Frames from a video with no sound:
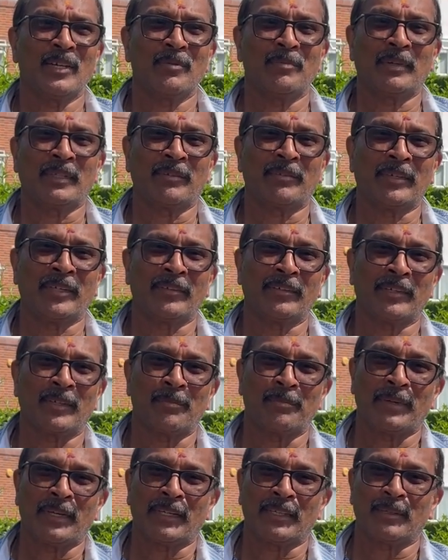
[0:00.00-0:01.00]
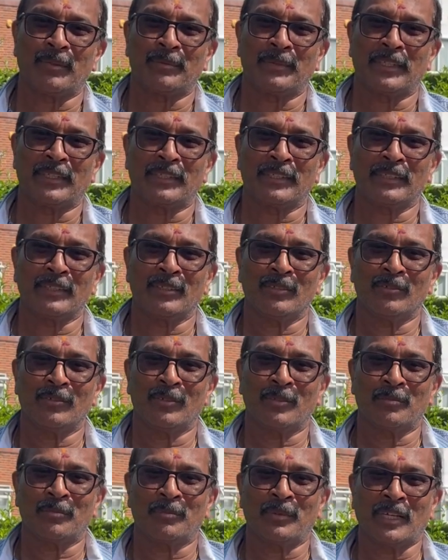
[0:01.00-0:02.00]
அந்த வீடியோ நீங்கள் பாருங்கள் அப்படின்ட்டு ஒரு
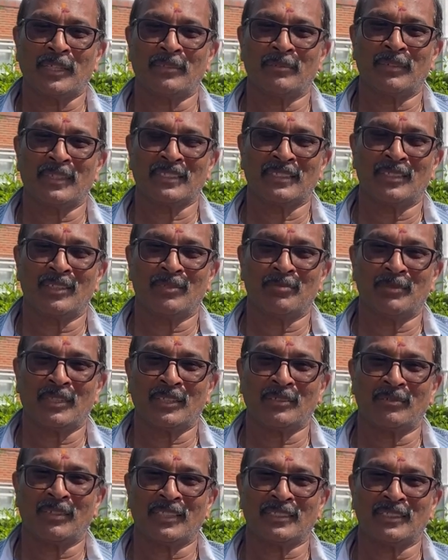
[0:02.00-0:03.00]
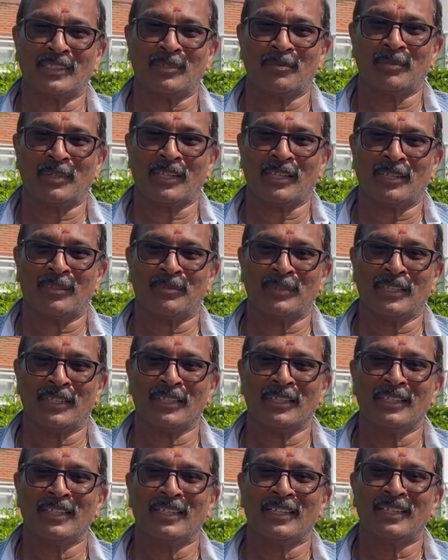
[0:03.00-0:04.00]
மண் வாச மண் வாசனை மாறாமலே
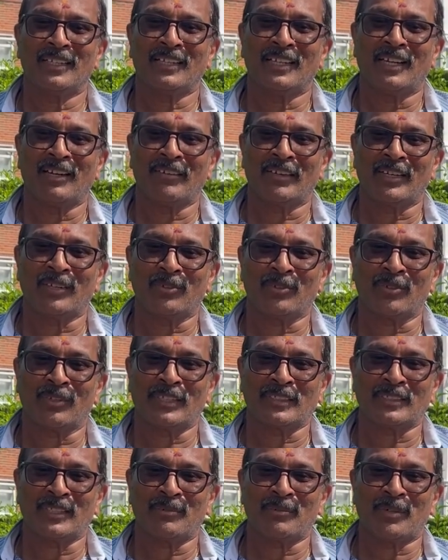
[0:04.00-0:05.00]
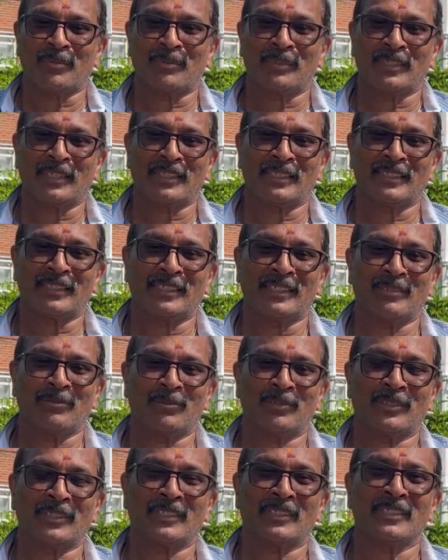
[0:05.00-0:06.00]
அவையில் ஊரில் செய்மா போலேயே இங்கேயே
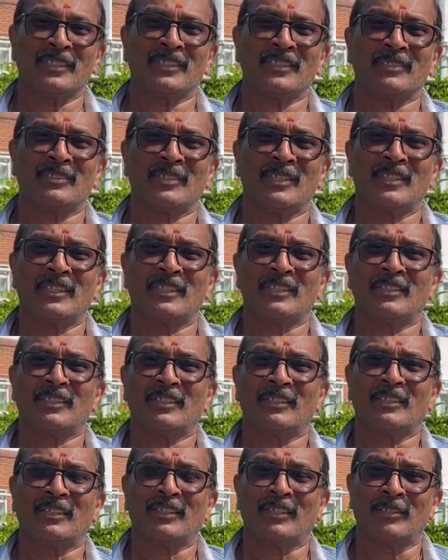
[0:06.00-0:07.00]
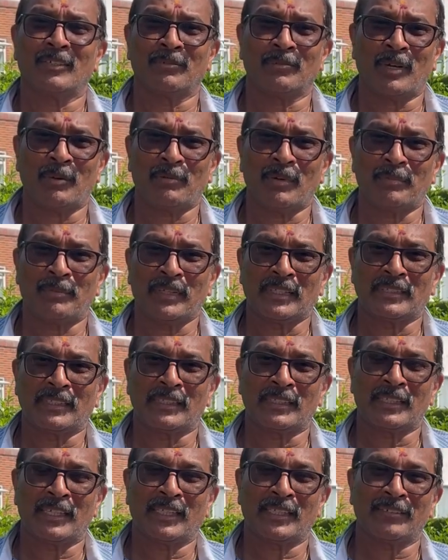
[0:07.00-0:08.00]
முன்னுக்கு பப்படைஞ்சது
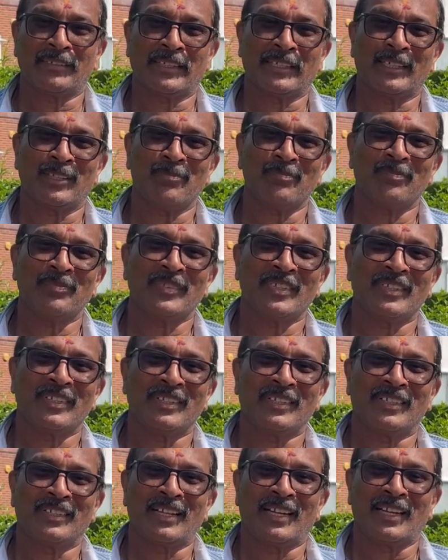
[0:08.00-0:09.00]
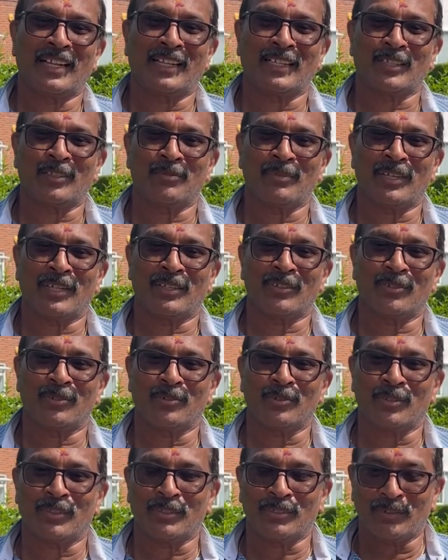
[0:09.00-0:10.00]
காய வைக்கணும் நல்லாயிருக்கு பார்க்க ஒரு
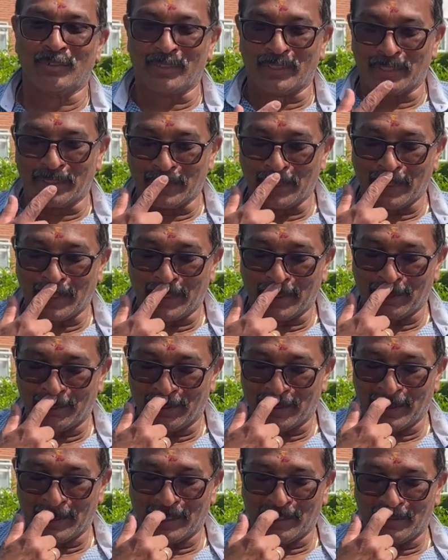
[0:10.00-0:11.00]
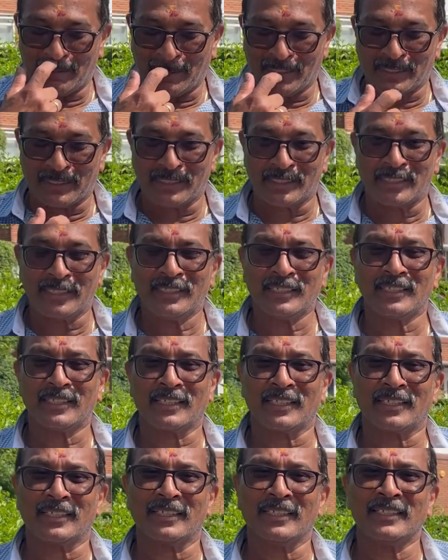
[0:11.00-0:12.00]
ஒரு இந்தியாவோட வீல் வந்தது
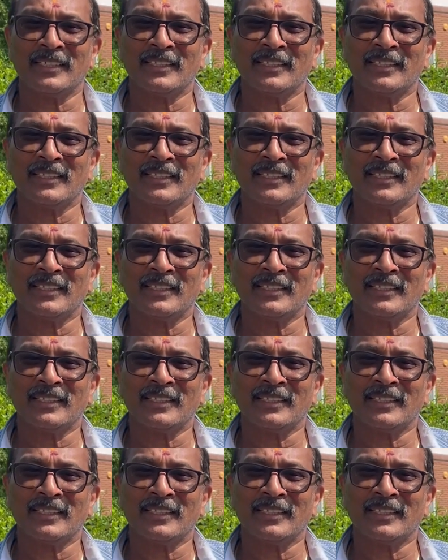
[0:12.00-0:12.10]
எனக்கு